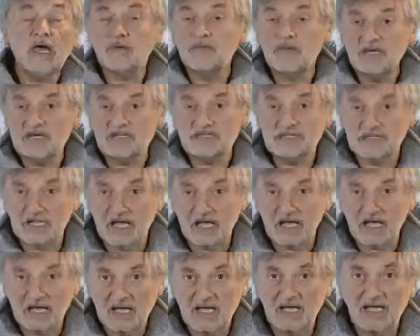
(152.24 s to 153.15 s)
e
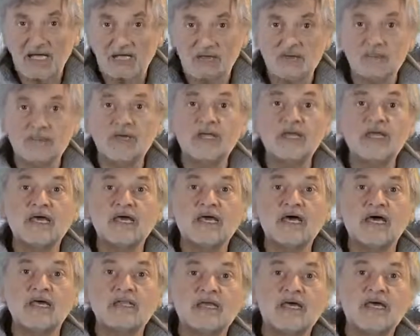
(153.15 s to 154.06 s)
questa è la
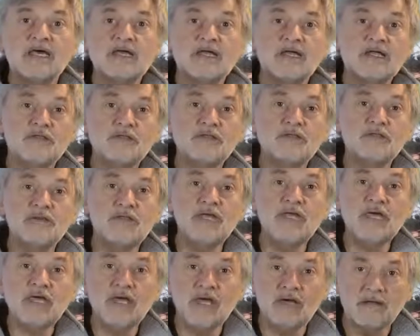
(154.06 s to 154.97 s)
domenica dei
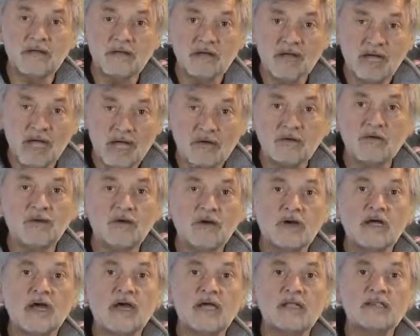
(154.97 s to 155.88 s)
raduni.
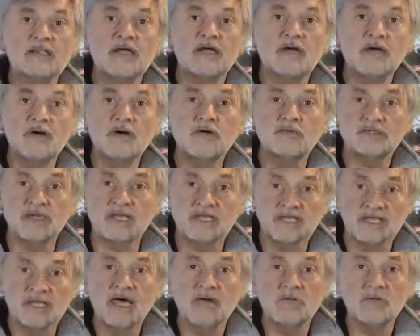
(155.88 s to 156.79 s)
Ancora un'altra cosa,
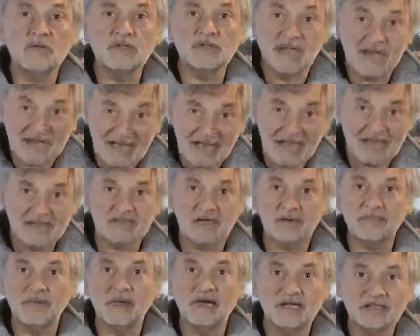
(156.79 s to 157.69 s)
andiamo
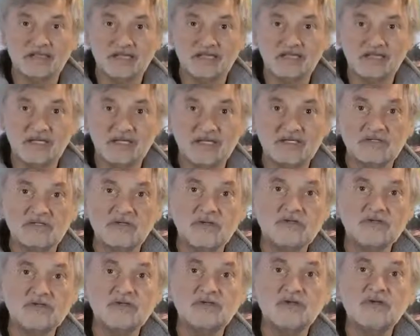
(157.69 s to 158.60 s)
dall'altra parte
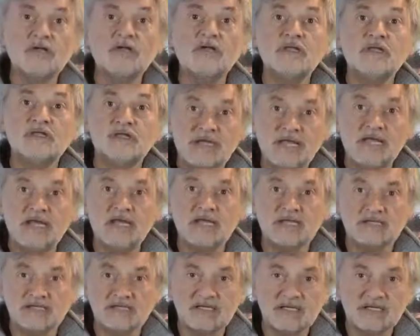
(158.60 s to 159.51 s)
dell'Isonzo,
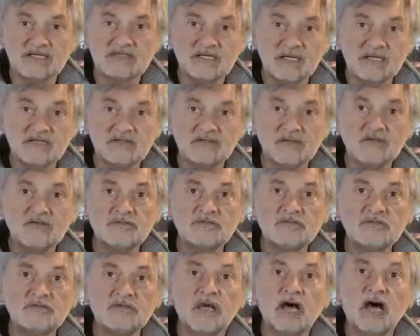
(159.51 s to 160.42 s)
nella sinistra
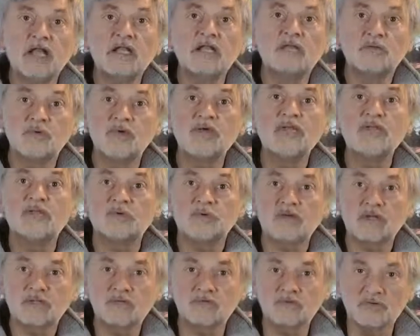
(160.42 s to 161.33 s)
Isonzo, al
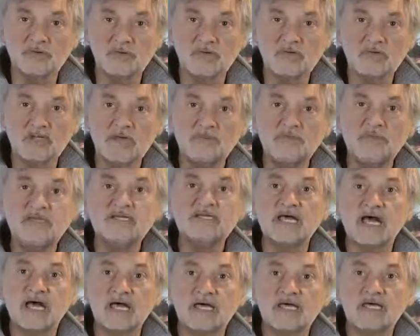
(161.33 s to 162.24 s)
quinto raduno dei
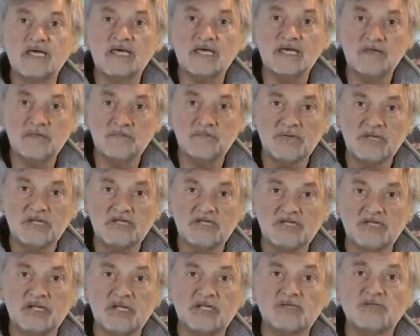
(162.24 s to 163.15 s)
bisiacchi in
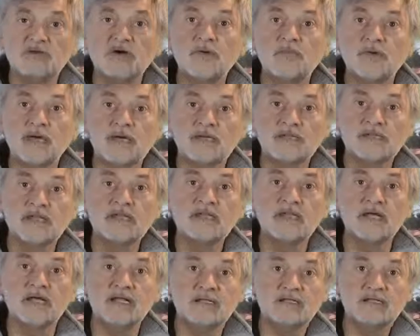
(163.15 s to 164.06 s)
bici, alla scoperta
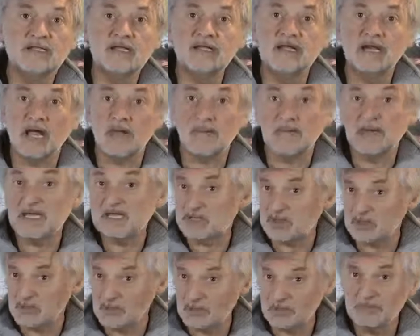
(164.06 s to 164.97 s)
del
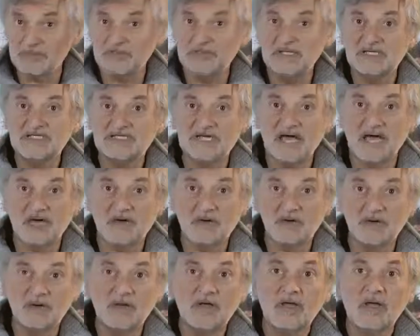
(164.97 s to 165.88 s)
tiramessù
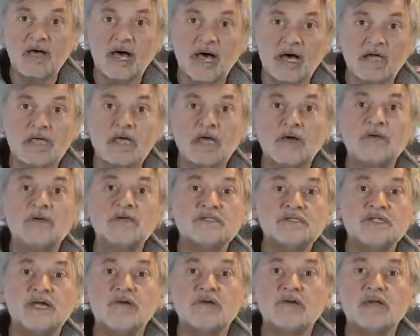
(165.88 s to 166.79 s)
bisiacco. Anche
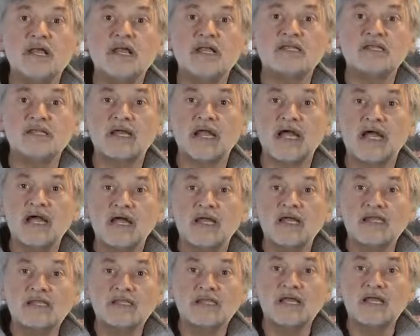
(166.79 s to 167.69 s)
questa è un'altra
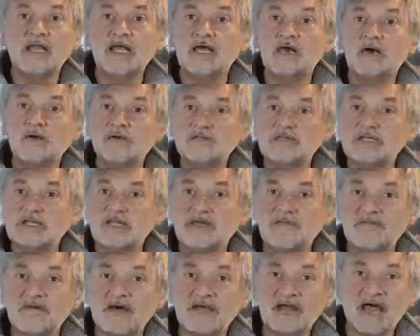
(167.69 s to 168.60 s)
delle cose
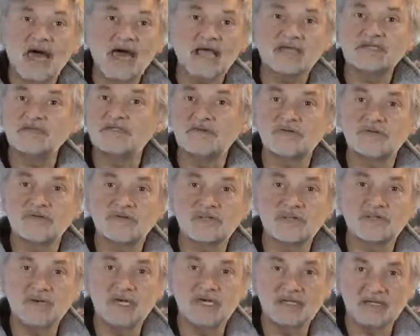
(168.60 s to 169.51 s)
da fare
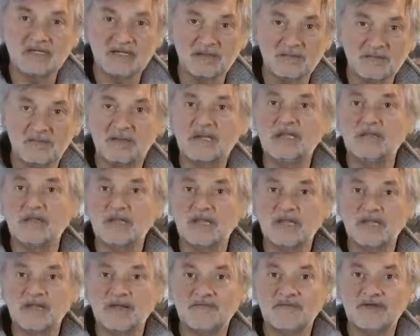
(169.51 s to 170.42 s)
assolutamente
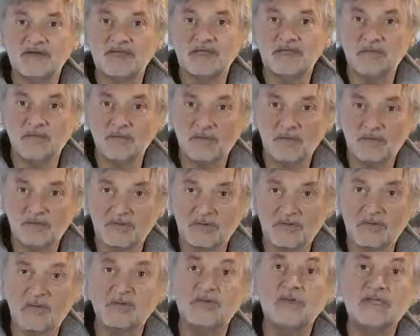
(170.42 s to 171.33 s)
prima della fine del
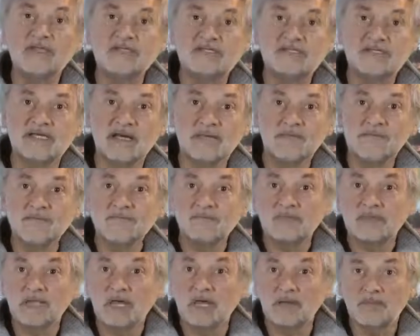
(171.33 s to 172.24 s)
mondo in Gorizia
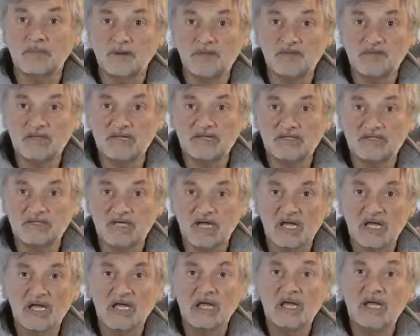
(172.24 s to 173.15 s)
e
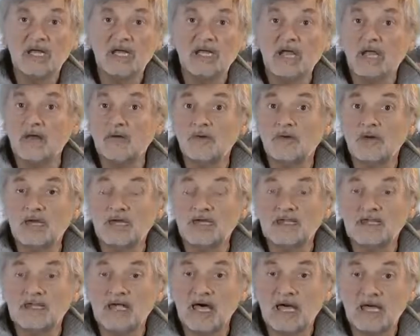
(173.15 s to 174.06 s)
provincia la
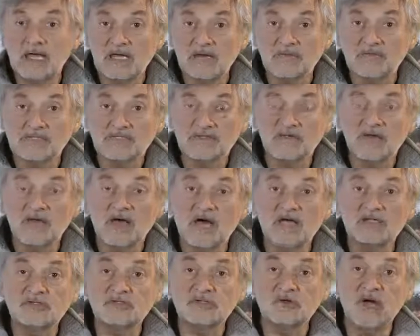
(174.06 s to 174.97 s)
località in questo
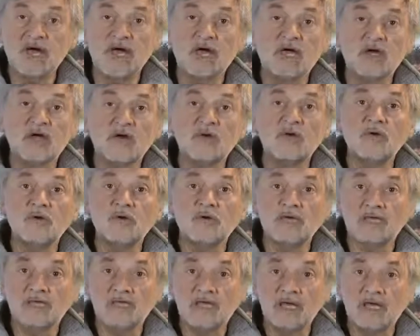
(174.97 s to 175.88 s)
caso è
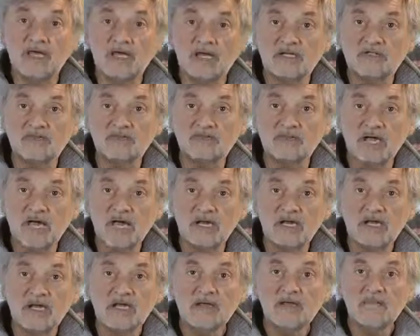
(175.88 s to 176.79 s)
Ronchi dei
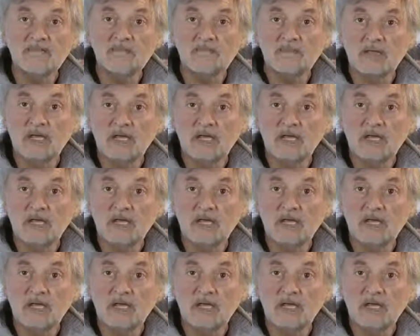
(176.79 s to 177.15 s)
Legionari